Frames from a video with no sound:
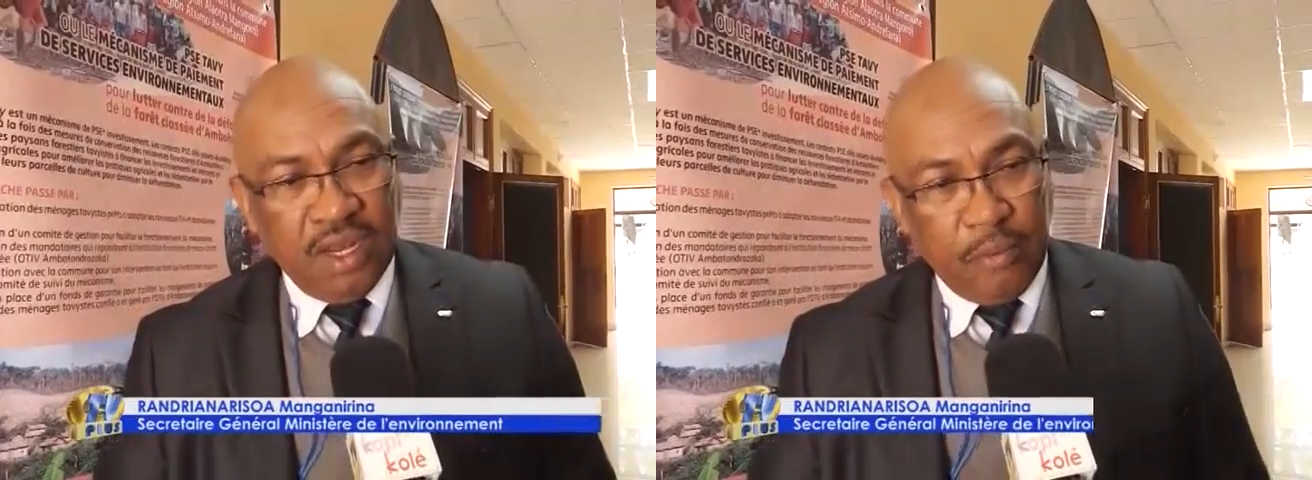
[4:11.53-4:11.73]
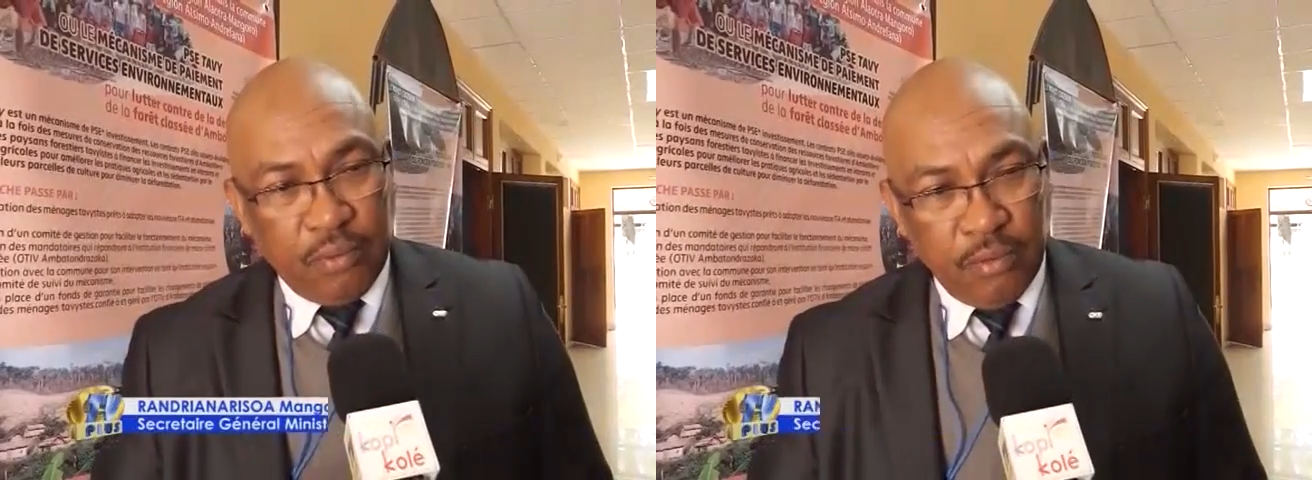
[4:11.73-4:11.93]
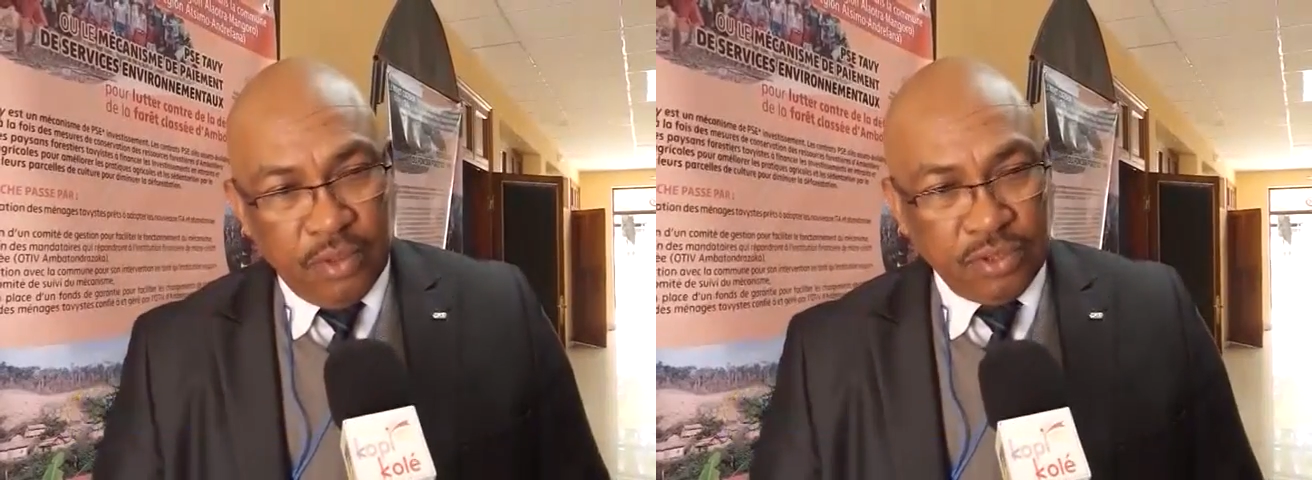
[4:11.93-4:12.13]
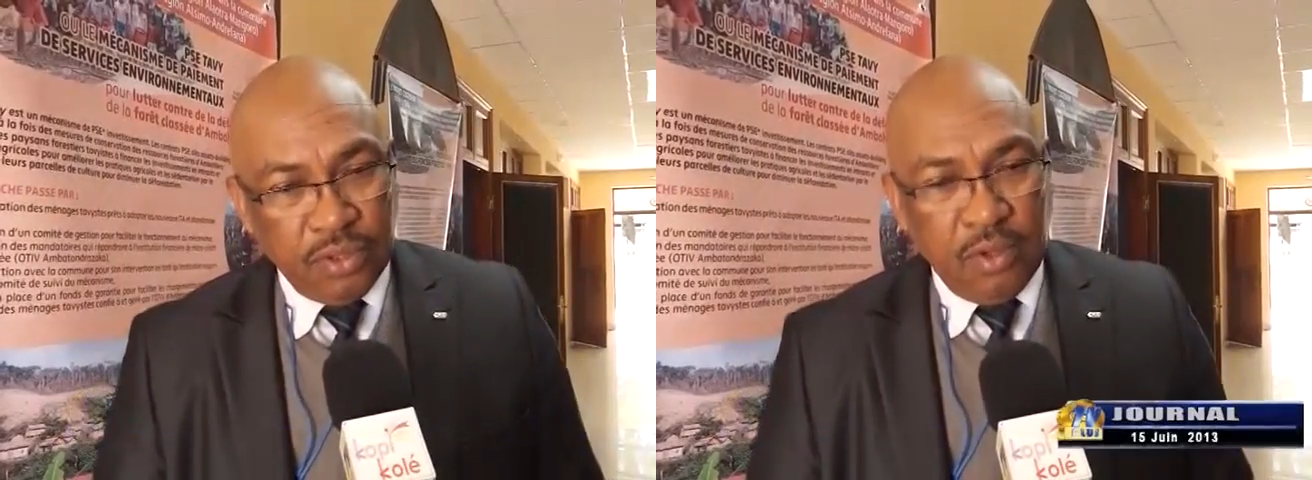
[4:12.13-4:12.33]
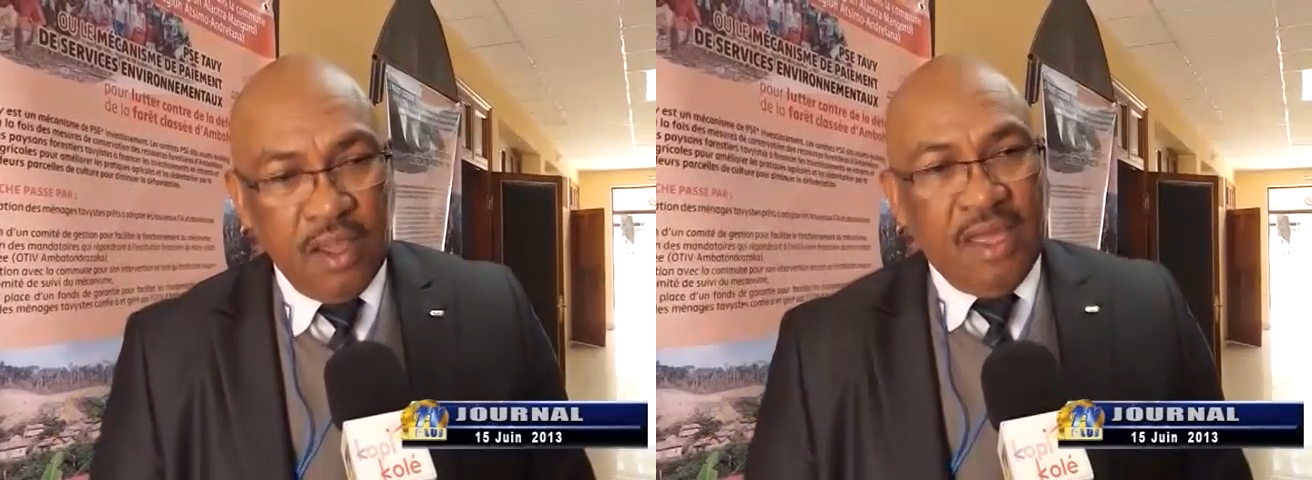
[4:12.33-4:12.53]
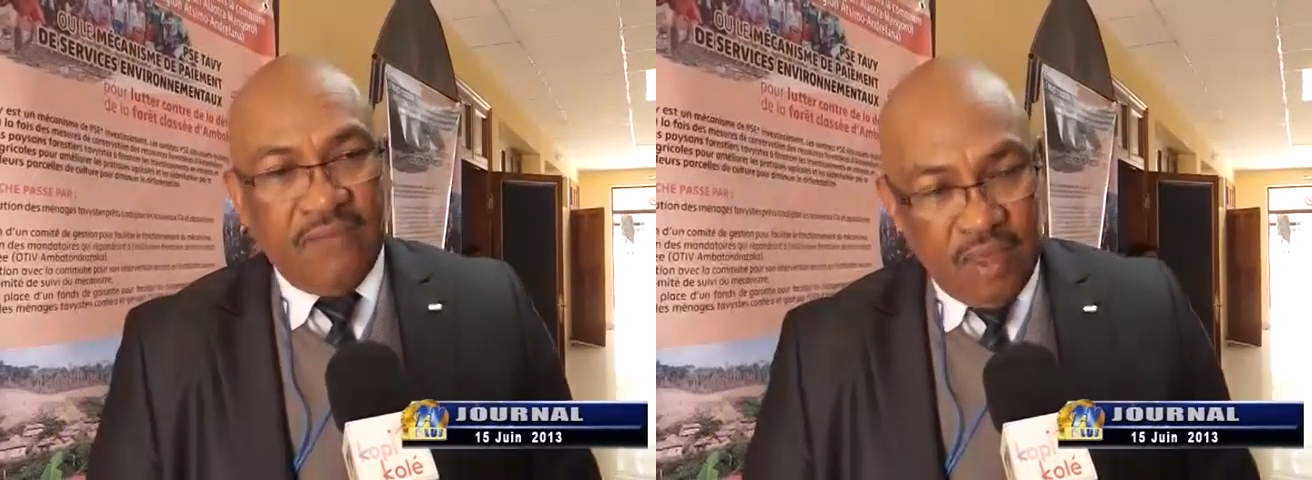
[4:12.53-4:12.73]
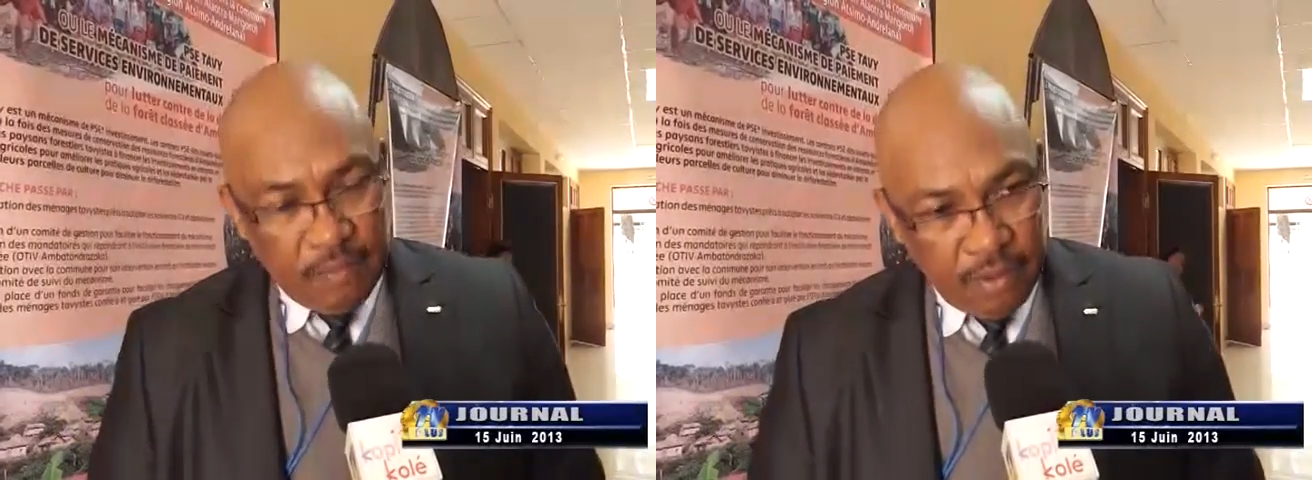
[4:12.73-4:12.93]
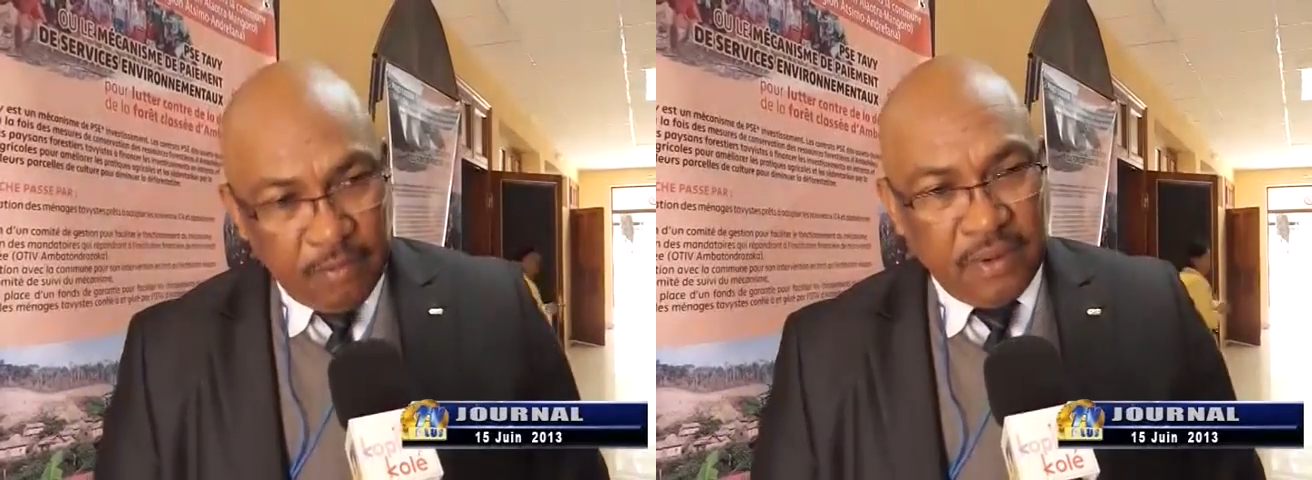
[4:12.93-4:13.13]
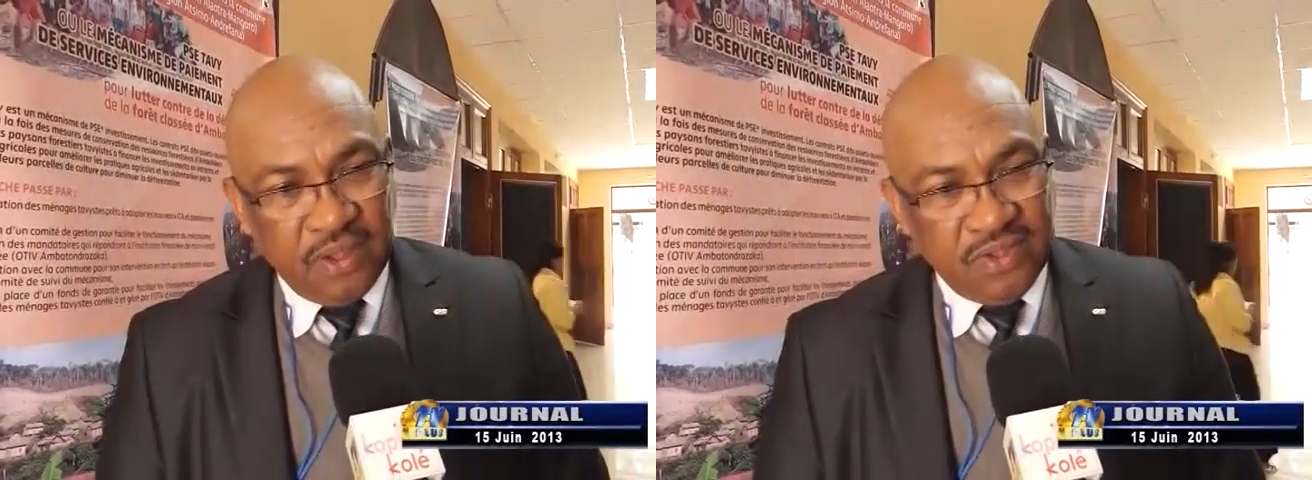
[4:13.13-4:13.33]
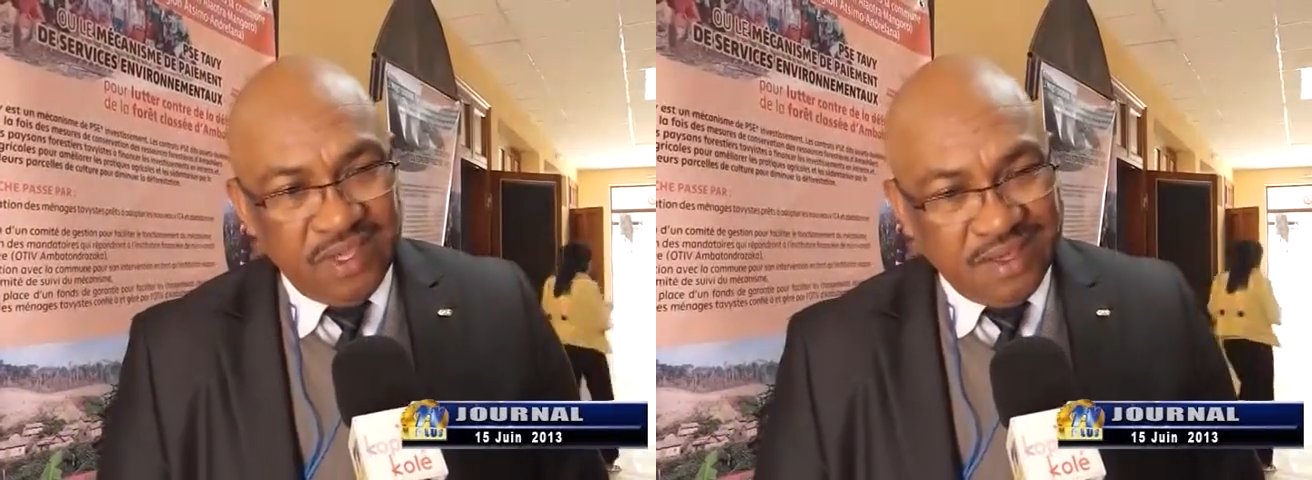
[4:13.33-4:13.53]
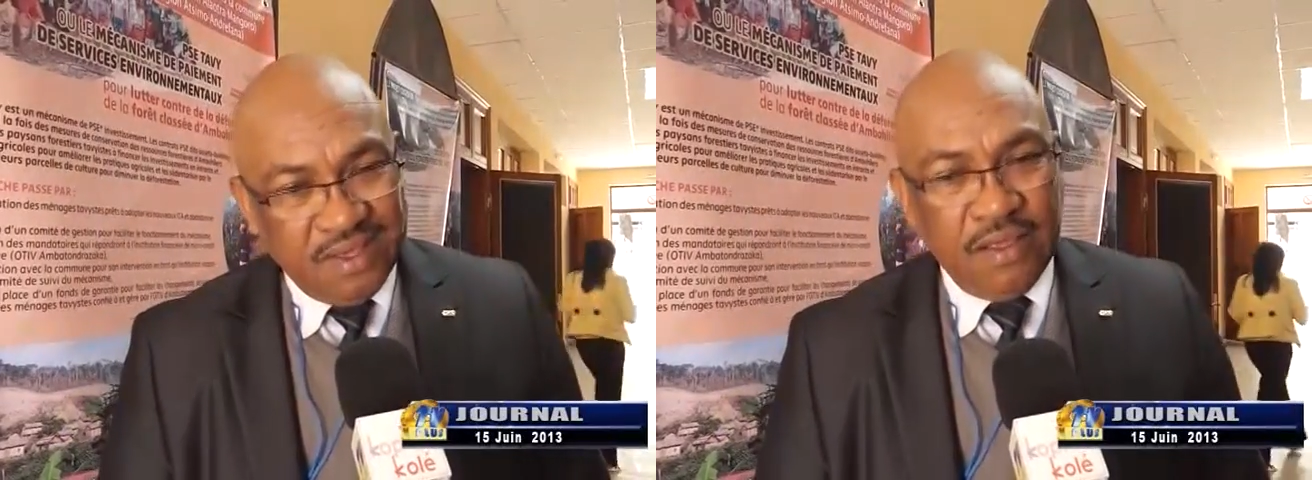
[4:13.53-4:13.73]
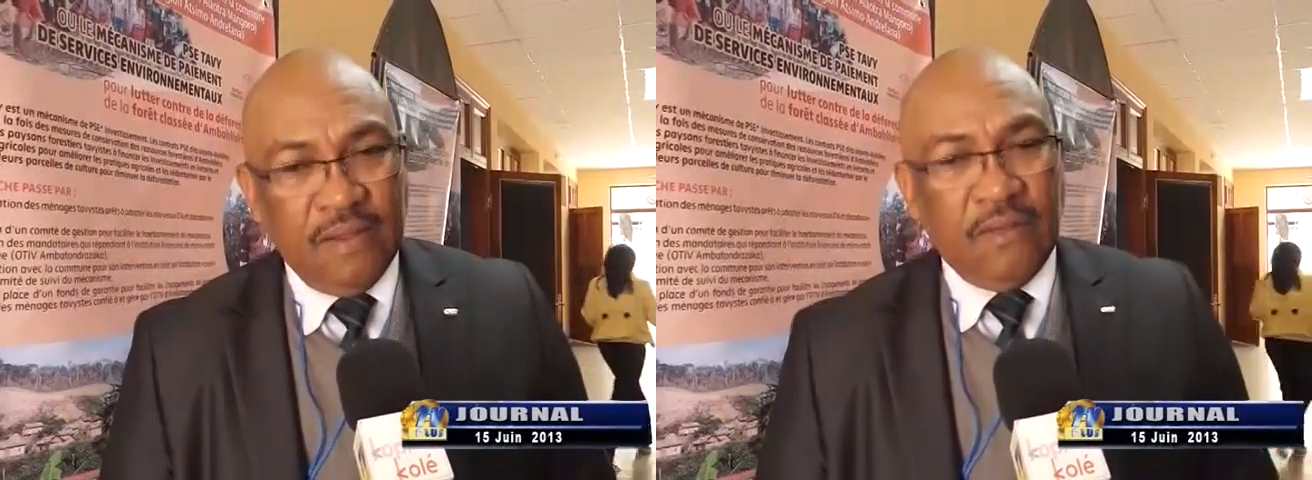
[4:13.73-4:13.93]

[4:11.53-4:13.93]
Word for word: et la promotion des bonnes pratiques